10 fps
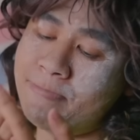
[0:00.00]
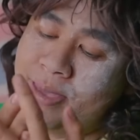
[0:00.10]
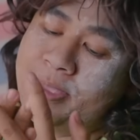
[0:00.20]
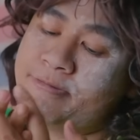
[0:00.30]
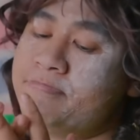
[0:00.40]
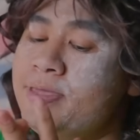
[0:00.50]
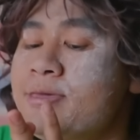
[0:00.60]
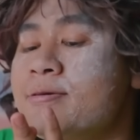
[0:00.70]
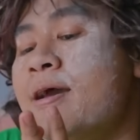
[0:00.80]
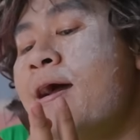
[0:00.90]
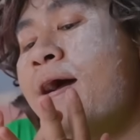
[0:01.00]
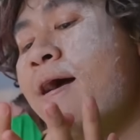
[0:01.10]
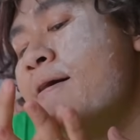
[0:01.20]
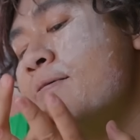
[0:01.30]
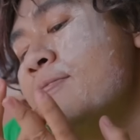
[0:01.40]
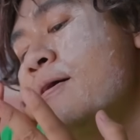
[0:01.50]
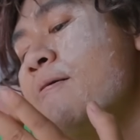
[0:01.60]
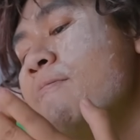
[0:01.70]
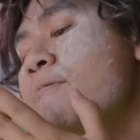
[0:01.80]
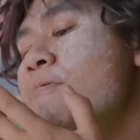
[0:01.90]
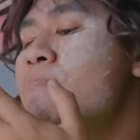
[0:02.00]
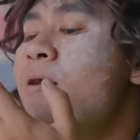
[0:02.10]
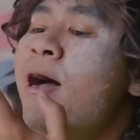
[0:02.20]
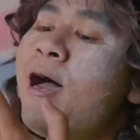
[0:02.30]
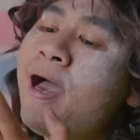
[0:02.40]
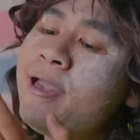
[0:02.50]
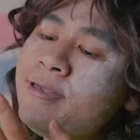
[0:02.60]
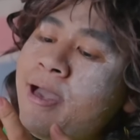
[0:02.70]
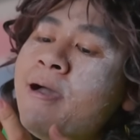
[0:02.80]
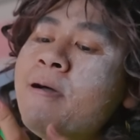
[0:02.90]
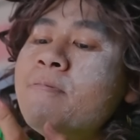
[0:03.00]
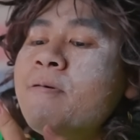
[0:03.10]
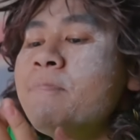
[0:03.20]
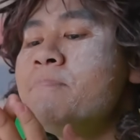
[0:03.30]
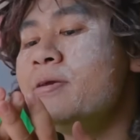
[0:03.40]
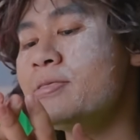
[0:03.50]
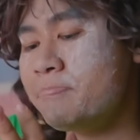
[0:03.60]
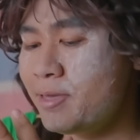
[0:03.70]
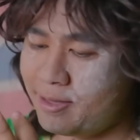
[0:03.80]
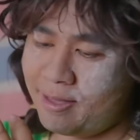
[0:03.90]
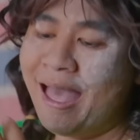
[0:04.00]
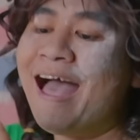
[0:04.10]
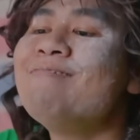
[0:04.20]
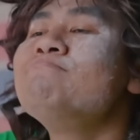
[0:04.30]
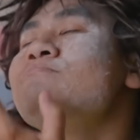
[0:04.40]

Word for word: Bismika Allahumma ayah wa bismika al